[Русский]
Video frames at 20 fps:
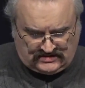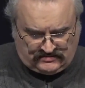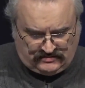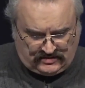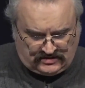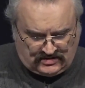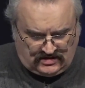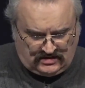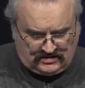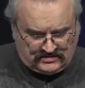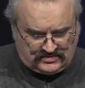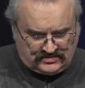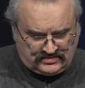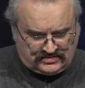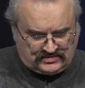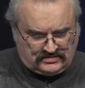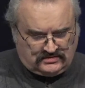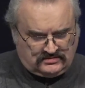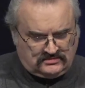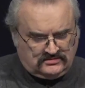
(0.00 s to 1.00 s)
испытал
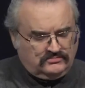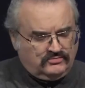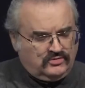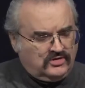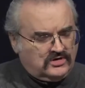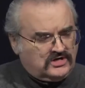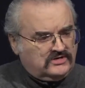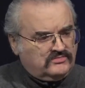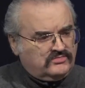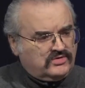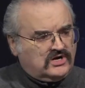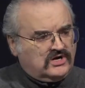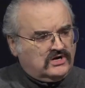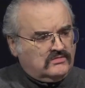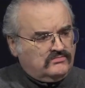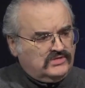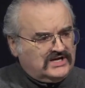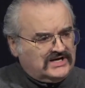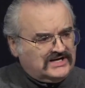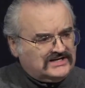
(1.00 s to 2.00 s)
чувство глубокой
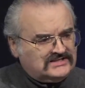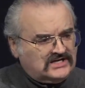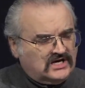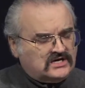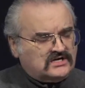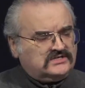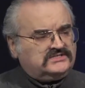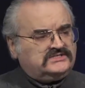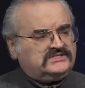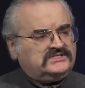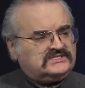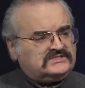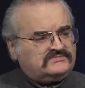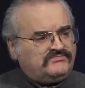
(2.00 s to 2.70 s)
благодарности